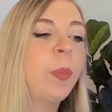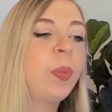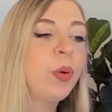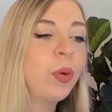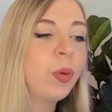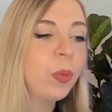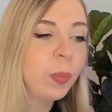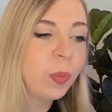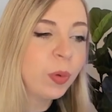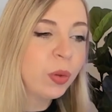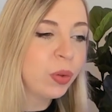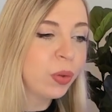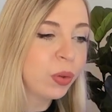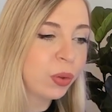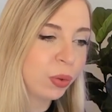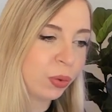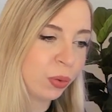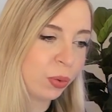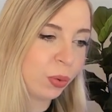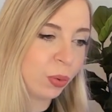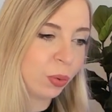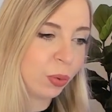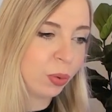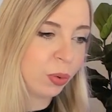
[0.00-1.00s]
pour
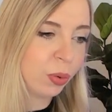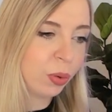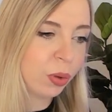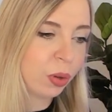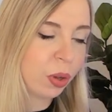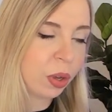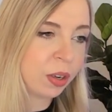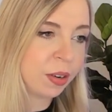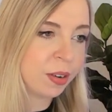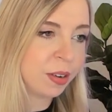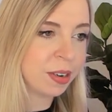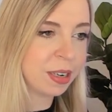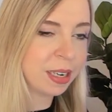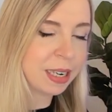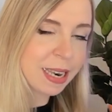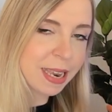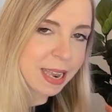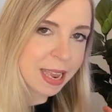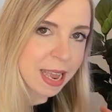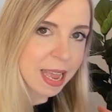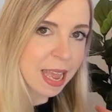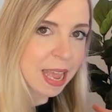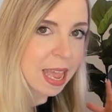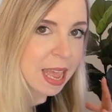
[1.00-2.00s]
monsieur,
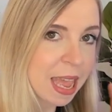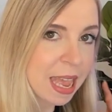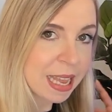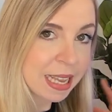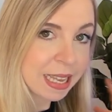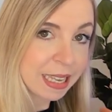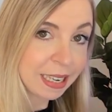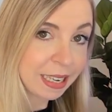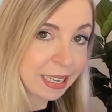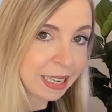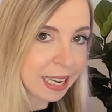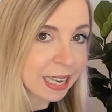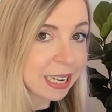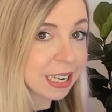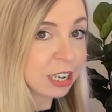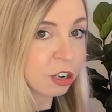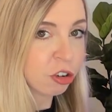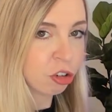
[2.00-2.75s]
j'ai essayé des